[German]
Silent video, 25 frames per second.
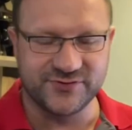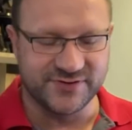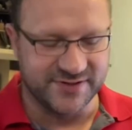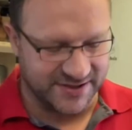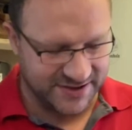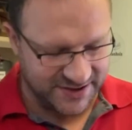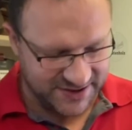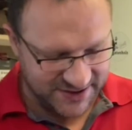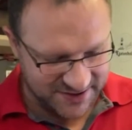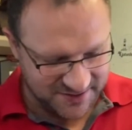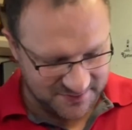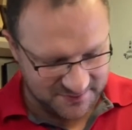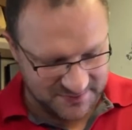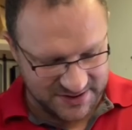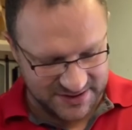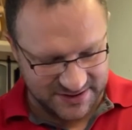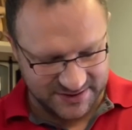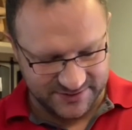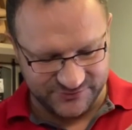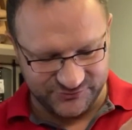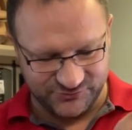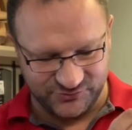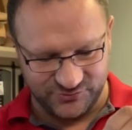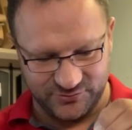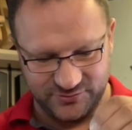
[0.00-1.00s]
Tee gemacht,
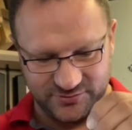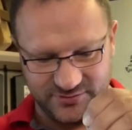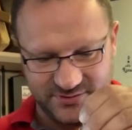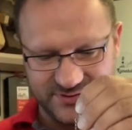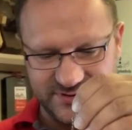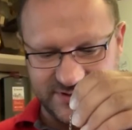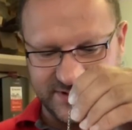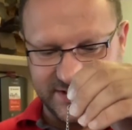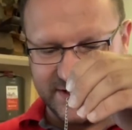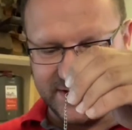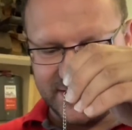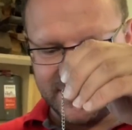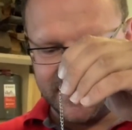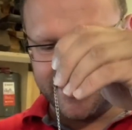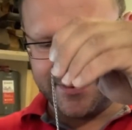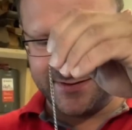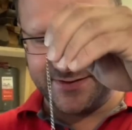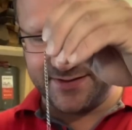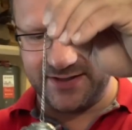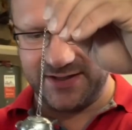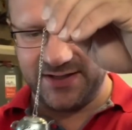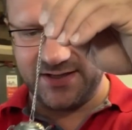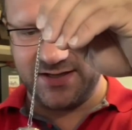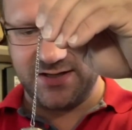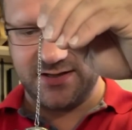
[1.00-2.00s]
schönen
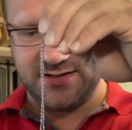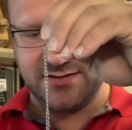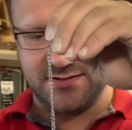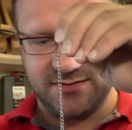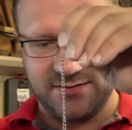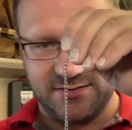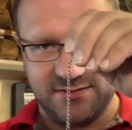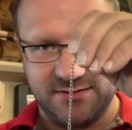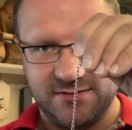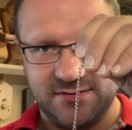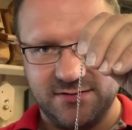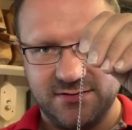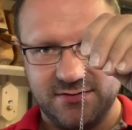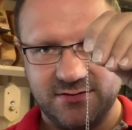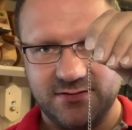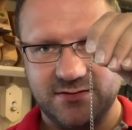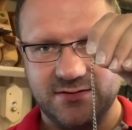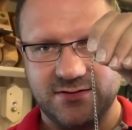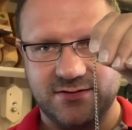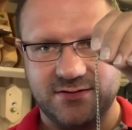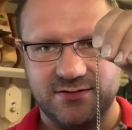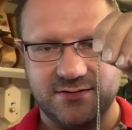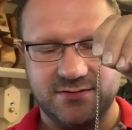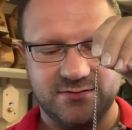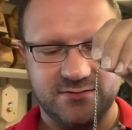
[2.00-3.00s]
Thiele-Tee
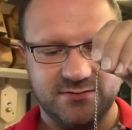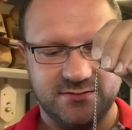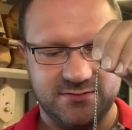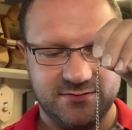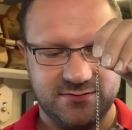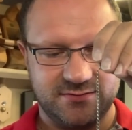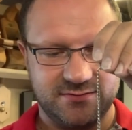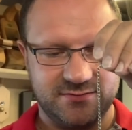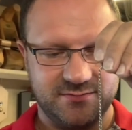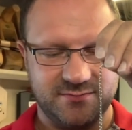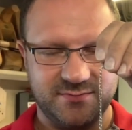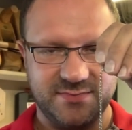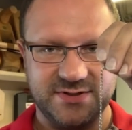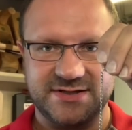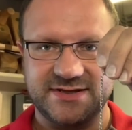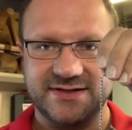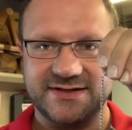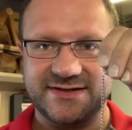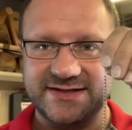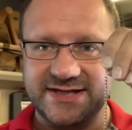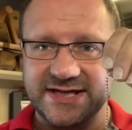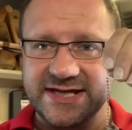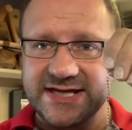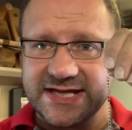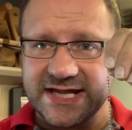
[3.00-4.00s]
ja, mit
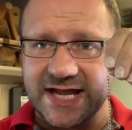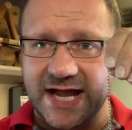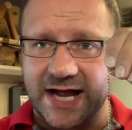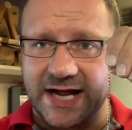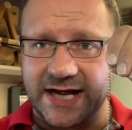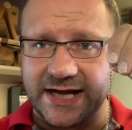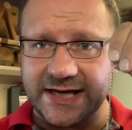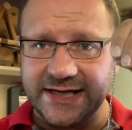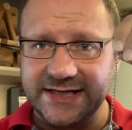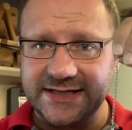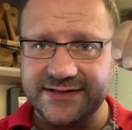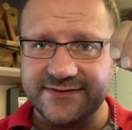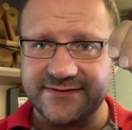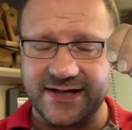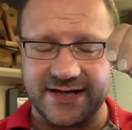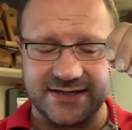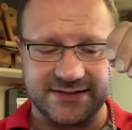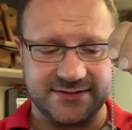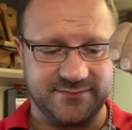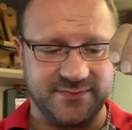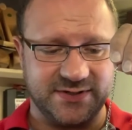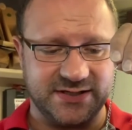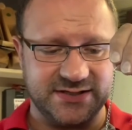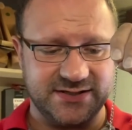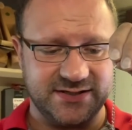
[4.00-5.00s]
TI
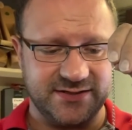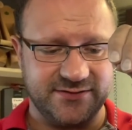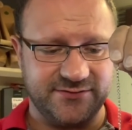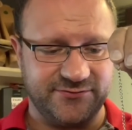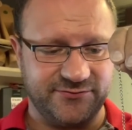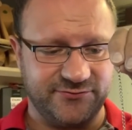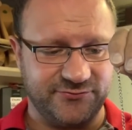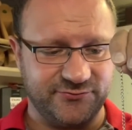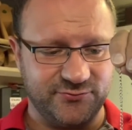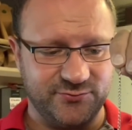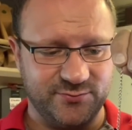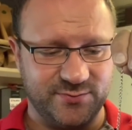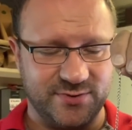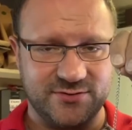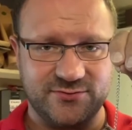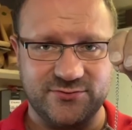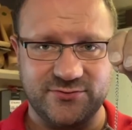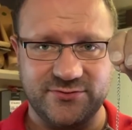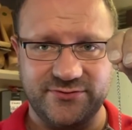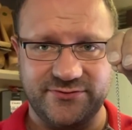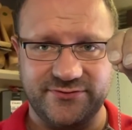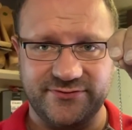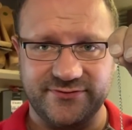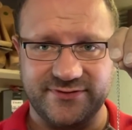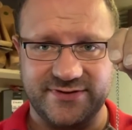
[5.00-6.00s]
sagt man dazu bei
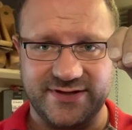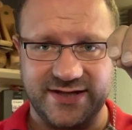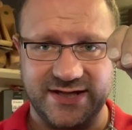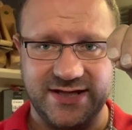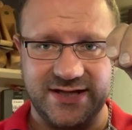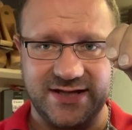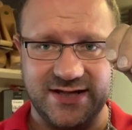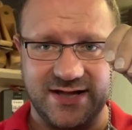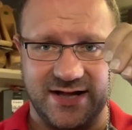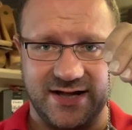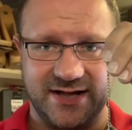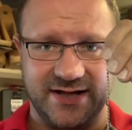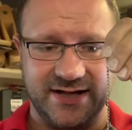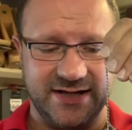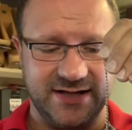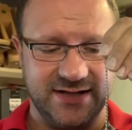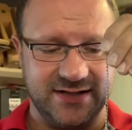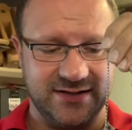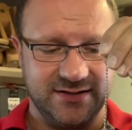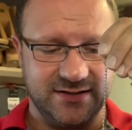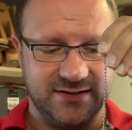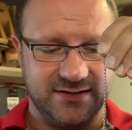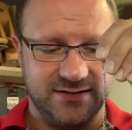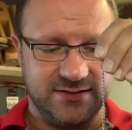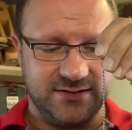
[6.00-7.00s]
uns, ein TI
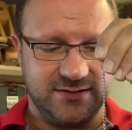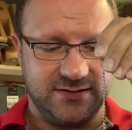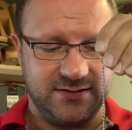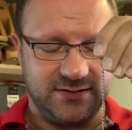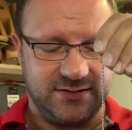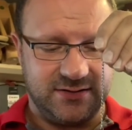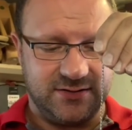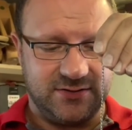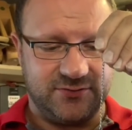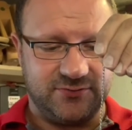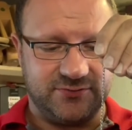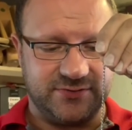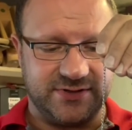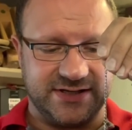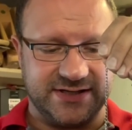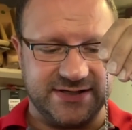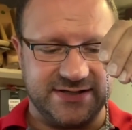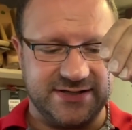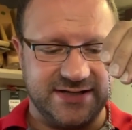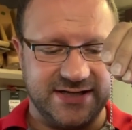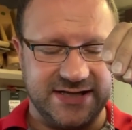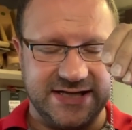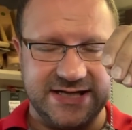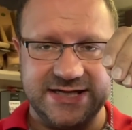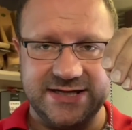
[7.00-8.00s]
oder ein
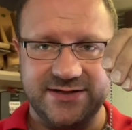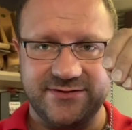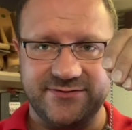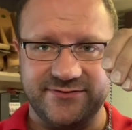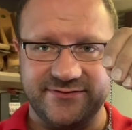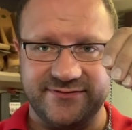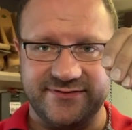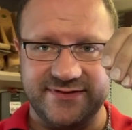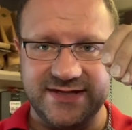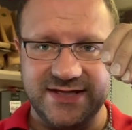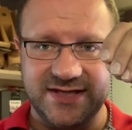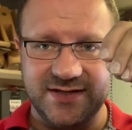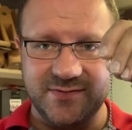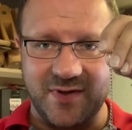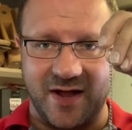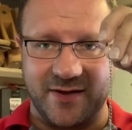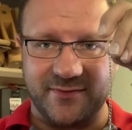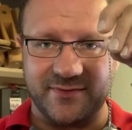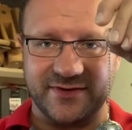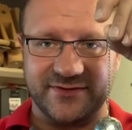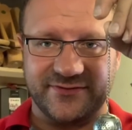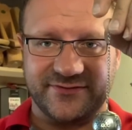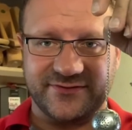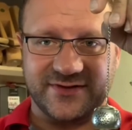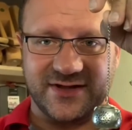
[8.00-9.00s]
T7,
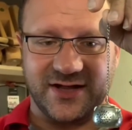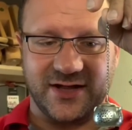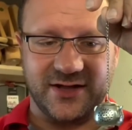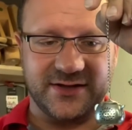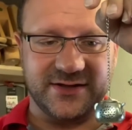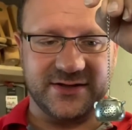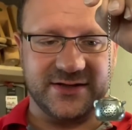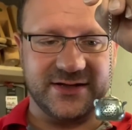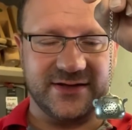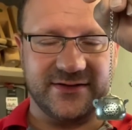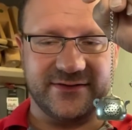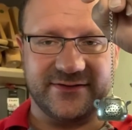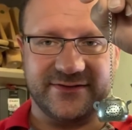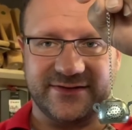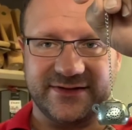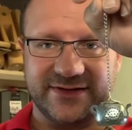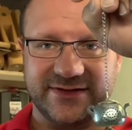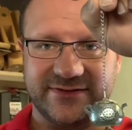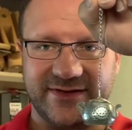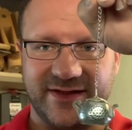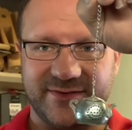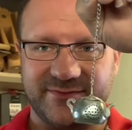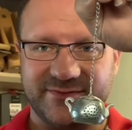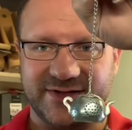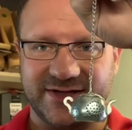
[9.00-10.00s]
aber es kann
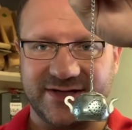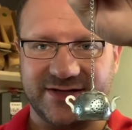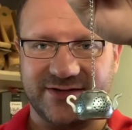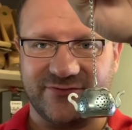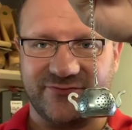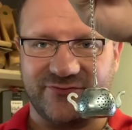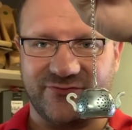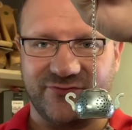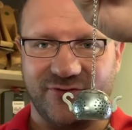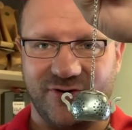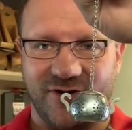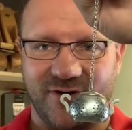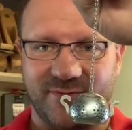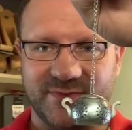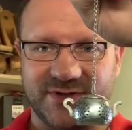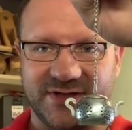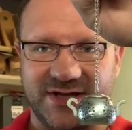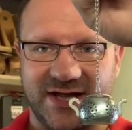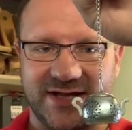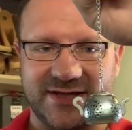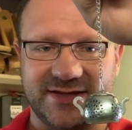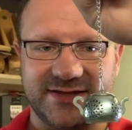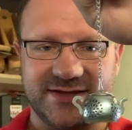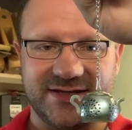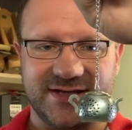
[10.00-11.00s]
sämtliche Formen
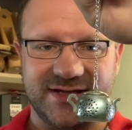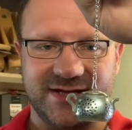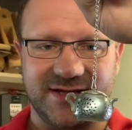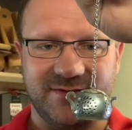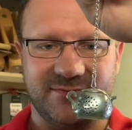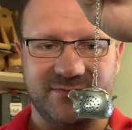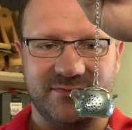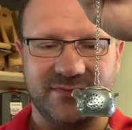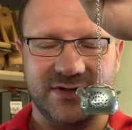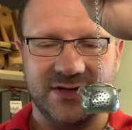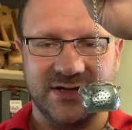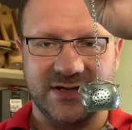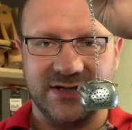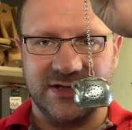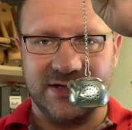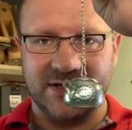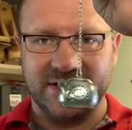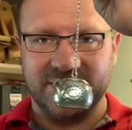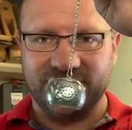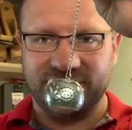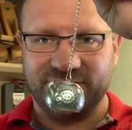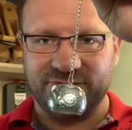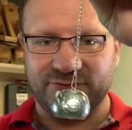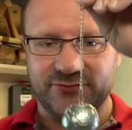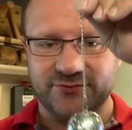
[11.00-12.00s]
annehmen,
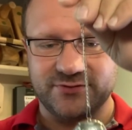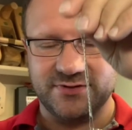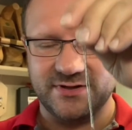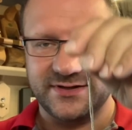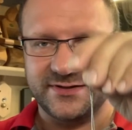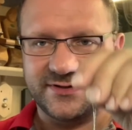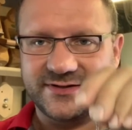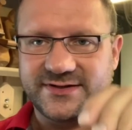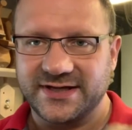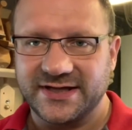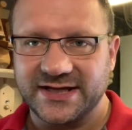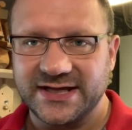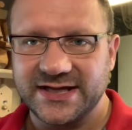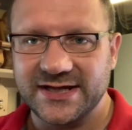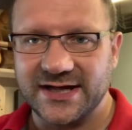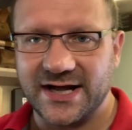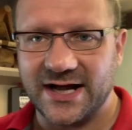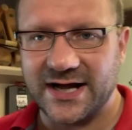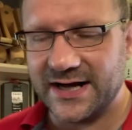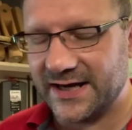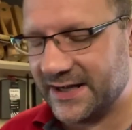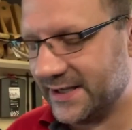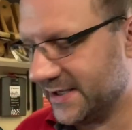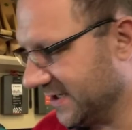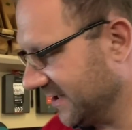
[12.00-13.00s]
so ein
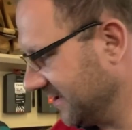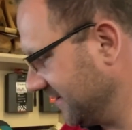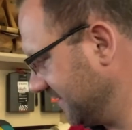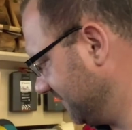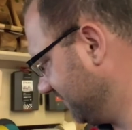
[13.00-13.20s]
TI.